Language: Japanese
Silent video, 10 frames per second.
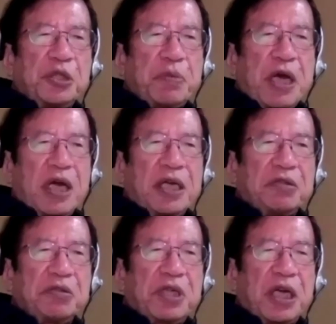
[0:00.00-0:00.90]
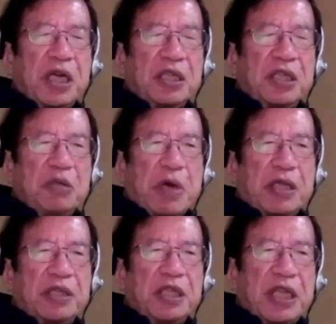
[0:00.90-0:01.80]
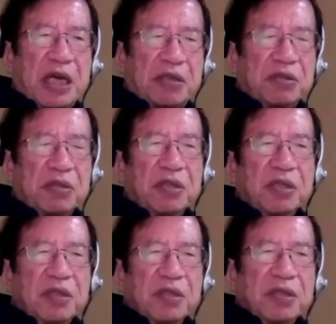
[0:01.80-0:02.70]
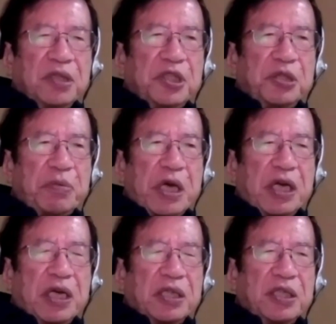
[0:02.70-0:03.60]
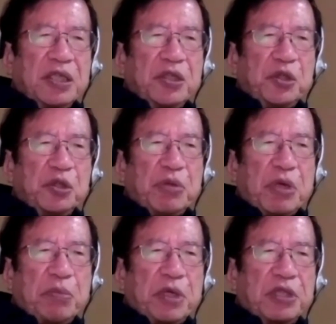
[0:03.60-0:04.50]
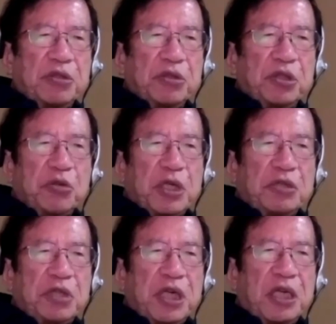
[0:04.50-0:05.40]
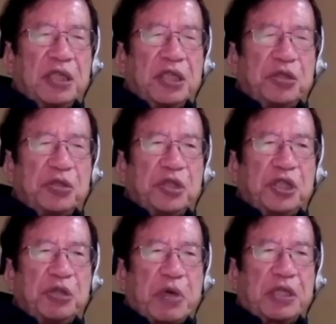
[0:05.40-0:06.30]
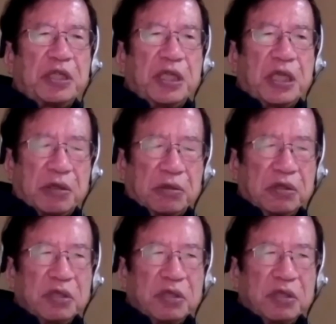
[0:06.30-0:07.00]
番がいるから二番になる。一番から二十番までの人がいるから二十一番になる。